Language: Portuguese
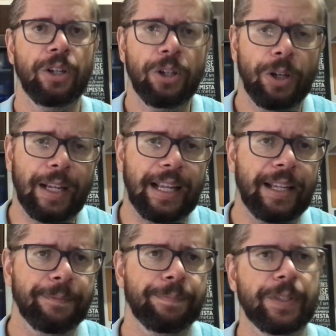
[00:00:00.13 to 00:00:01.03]

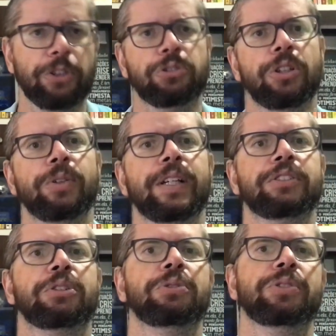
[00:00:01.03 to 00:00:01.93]
Olá, eu sou
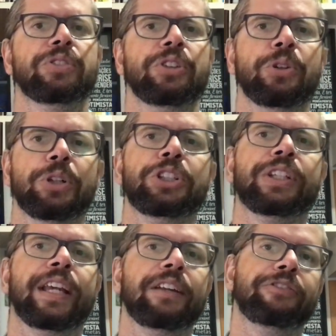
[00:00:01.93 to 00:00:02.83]
Lucas Cruz e hoje
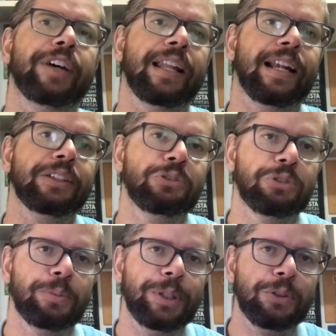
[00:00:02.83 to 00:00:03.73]
quero falar
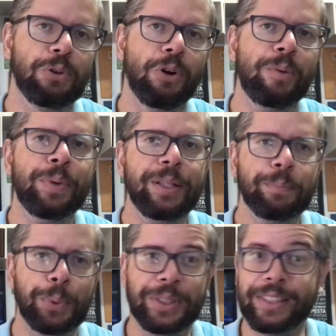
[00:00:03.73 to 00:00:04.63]
sobre como é
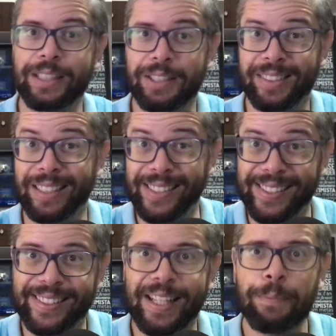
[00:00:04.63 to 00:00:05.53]
importante estar
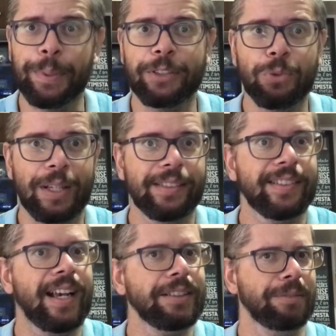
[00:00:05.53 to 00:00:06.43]
sempre
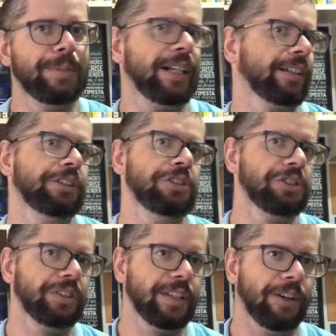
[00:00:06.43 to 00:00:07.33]
atualizado em marketing
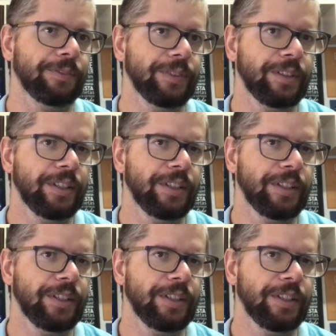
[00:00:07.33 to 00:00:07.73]
digital.